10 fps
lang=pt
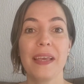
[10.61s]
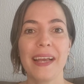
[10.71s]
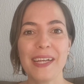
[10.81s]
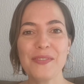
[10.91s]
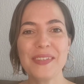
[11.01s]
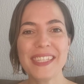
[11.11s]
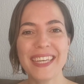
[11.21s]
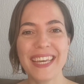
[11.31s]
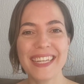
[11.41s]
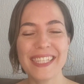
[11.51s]
Caso você
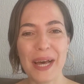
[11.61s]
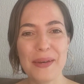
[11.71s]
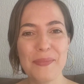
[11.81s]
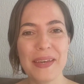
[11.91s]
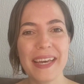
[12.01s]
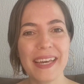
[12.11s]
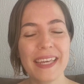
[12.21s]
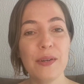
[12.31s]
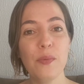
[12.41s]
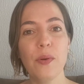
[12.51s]
queira saber
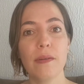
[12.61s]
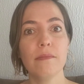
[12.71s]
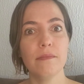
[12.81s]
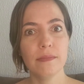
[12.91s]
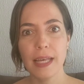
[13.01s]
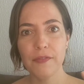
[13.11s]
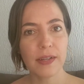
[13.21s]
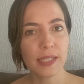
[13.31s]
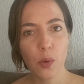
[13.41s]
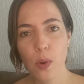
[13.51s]
aí, né,
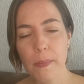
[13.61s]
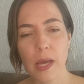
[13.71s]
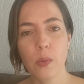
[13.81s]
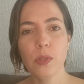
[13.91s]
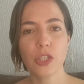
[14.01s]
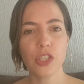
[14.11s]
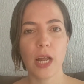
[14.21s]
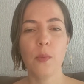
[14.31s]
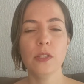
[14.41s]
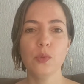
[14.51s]
fazer alguma pergunta,
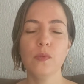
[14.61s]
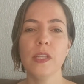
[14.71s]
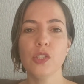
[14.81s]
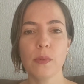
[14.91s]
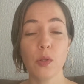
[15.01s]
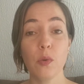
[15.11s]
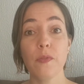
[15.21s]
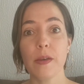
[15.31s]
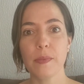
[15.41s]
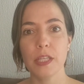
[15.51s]
tirar uma dúvida sobre
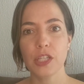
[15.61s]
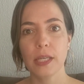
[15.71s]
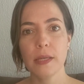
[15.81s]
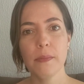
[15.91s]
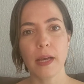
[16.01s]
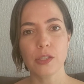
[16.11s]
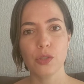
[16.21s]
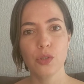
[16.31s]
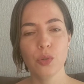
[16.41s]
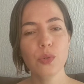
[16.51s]
NoFap, deixa aqui
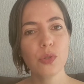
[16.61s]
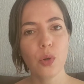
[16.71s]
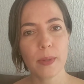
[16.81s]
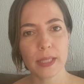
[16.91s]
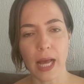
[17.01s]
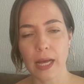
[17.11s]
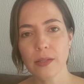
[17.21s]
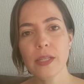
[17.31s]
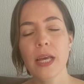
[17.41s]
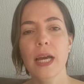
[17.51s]
embaixo nos
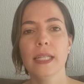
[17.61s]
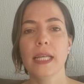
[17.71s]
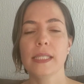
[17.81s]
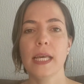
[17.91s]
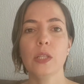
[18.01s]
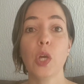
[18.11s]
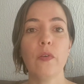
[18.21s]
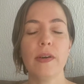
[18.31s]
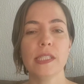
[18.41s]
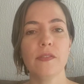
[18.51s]
comentários, tá certo? Eu
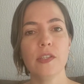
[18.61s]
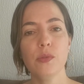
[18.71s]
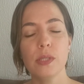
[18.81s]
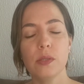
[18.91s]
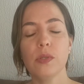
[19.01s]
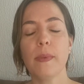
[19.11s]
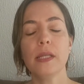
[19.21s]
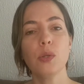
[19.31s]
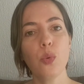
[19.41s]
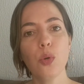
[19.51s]
vou fazer videozinhos
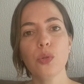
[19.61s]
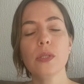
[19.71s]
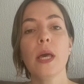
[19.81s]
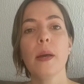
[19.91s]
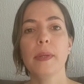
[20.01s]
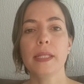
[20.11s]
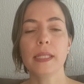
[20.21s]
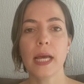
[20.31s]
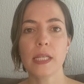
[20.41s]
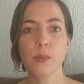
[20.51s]
mais curtos para
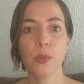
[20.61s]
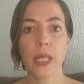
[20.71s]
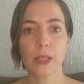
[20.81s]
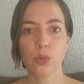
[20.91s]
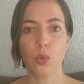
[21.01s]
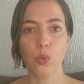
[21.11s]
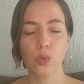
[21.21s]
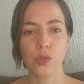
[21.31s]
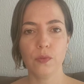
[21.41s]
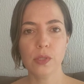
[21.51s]
tentar responder a
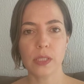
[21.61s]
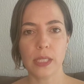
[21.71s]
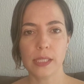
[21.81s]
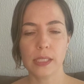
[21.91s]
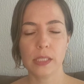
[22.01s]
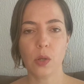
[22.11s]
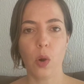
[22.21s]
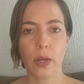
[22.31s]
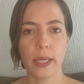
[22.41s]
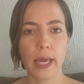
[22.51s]
todos vocês,
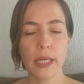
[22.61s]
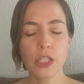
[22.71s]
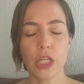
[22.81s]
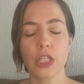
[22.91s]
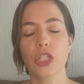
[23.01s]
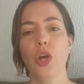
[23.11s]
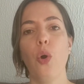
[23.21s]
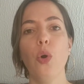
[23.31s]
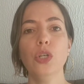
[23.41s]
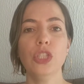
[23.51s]
ok, gente?
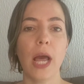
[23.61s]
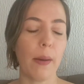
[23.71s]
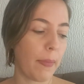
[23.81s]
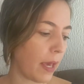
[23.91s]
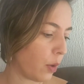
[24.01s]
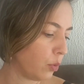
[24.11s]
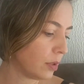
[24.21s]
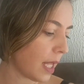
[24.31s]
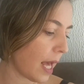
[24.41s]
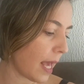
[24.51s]
Hoje a
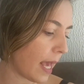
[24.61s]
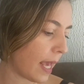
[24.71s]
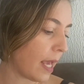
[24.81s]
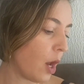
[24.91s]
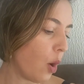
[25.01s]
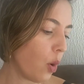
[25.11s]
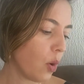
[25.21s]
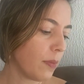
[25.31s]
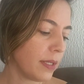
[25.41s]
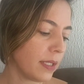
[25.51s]
pergunta é:
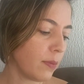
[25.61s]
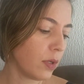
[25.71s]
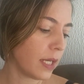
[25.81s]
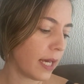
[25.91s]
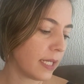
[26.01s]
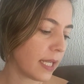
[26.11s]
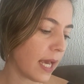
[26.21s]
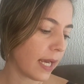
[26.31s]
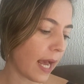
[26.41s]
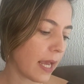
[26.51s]
homens e mulheres
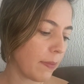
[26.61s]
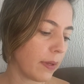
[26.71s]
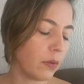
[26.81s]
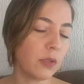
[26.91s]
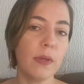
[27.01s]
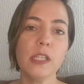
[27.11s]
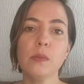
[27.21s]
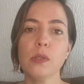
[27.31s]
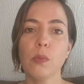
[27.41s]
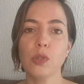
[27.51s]
recaem pelos
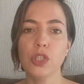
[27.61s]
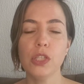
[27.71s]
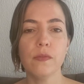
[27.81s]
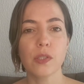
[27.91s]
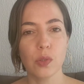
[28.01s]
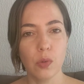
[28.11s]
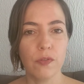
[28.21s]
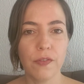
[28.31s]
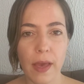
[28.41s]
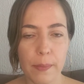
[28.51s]
mesmos motivos no
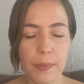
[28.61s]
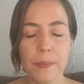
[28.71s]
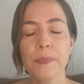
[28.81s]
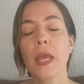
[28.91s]
NoFap?